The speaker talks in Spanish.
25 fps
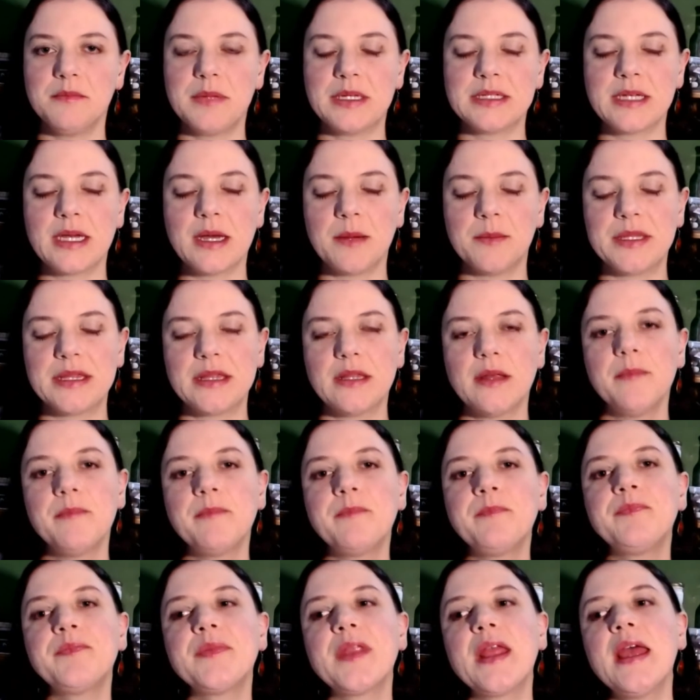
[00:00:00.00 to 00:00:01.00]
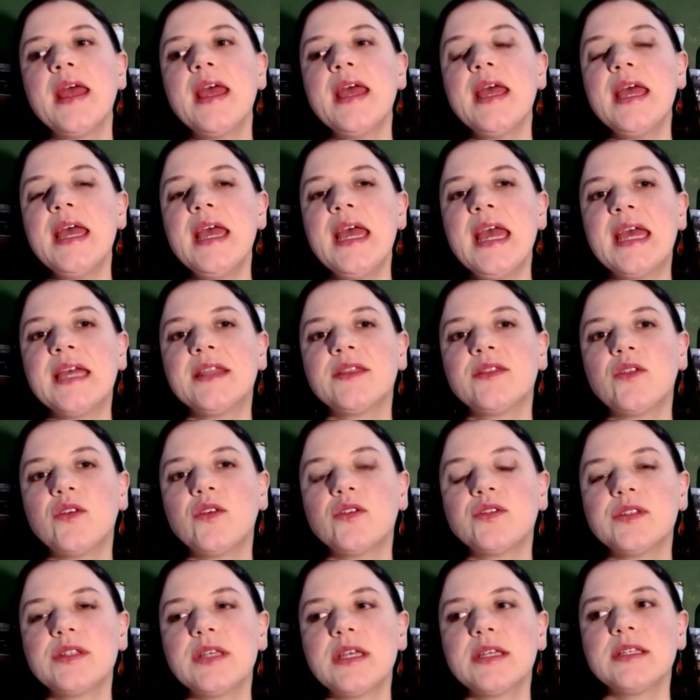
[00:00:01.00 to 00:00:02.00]
básicamente.
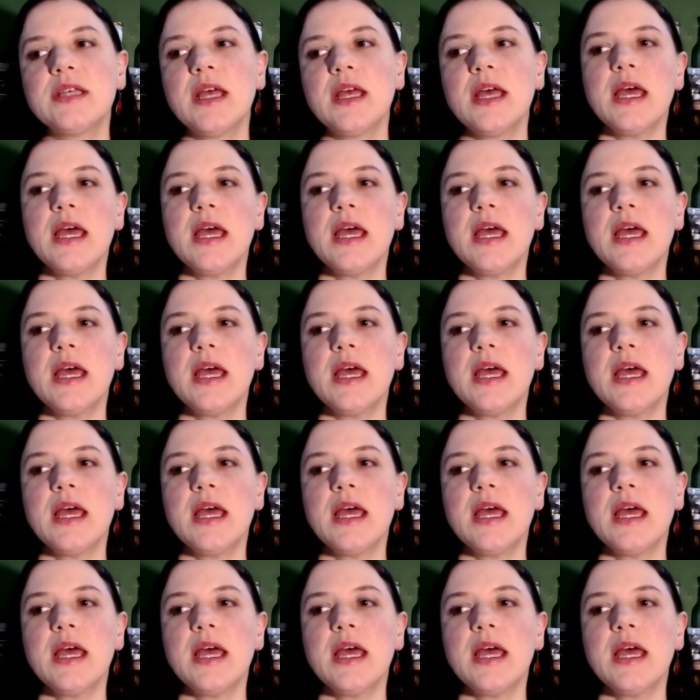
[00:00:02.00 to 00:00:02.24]
Entonces,